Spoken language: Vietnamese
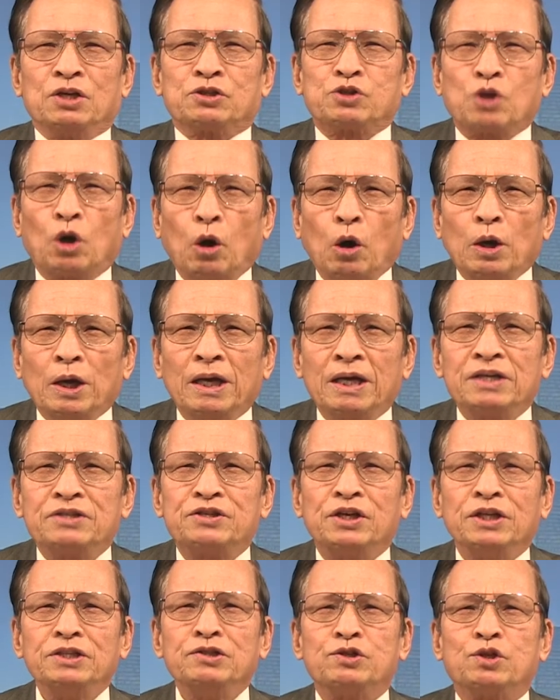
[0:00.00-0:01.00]
trò hề
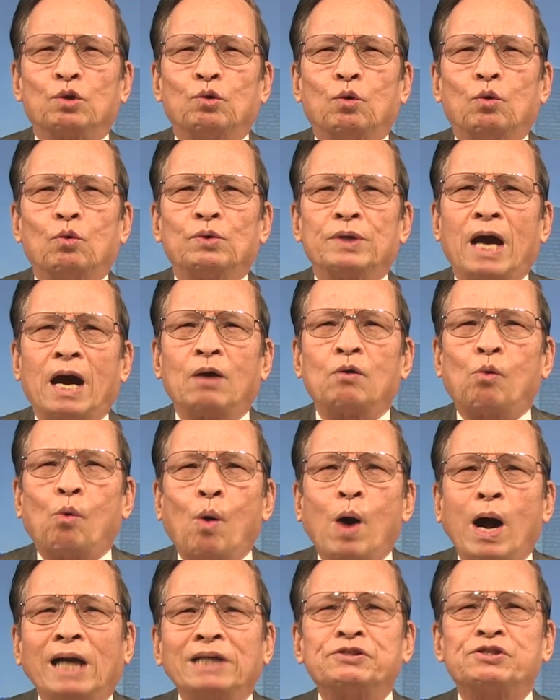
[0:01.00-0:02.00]
dân chủ đã
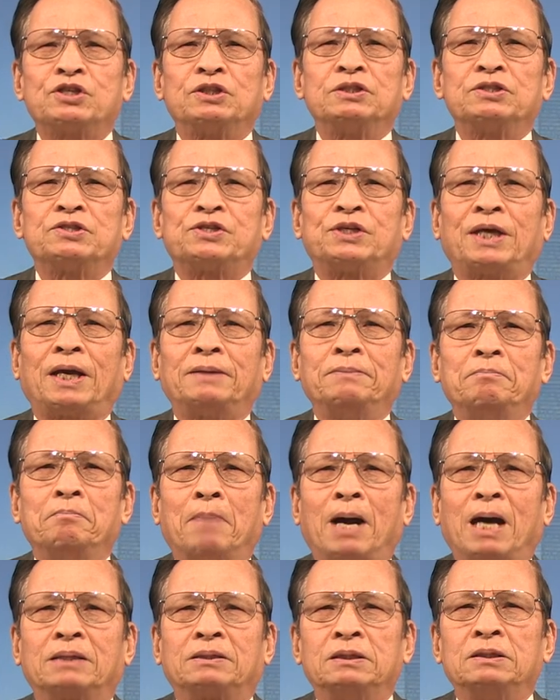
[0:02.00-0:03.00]
quá trơ chén
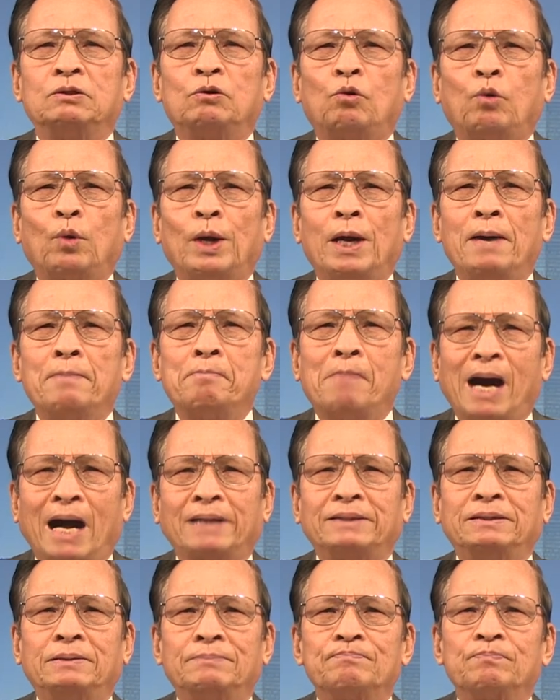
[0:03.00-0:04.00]
mà cứ khoe
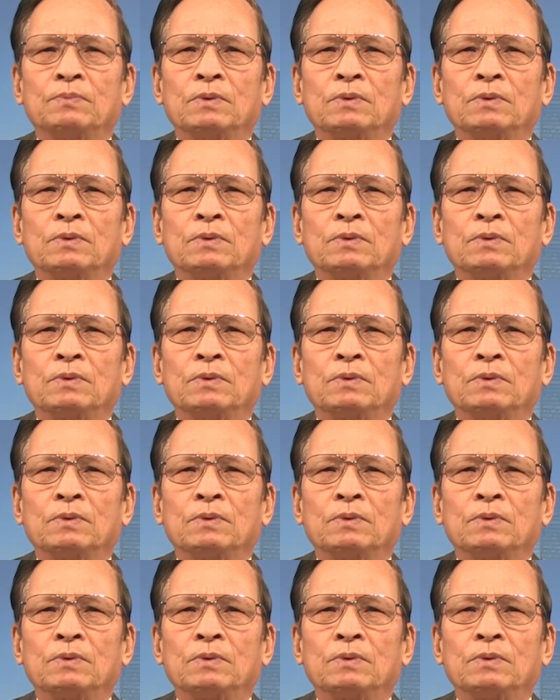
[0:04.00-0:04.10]
mãi.